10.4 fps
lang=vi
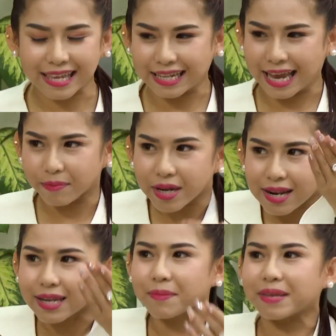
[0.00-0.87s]
Vậy thì em đứng
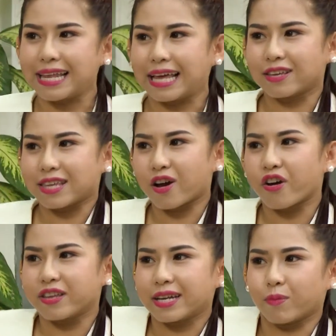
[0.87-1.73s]
lên em nhảy lại cho chị coi
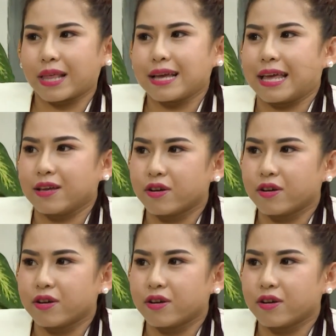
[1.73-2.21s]
những cái động tác này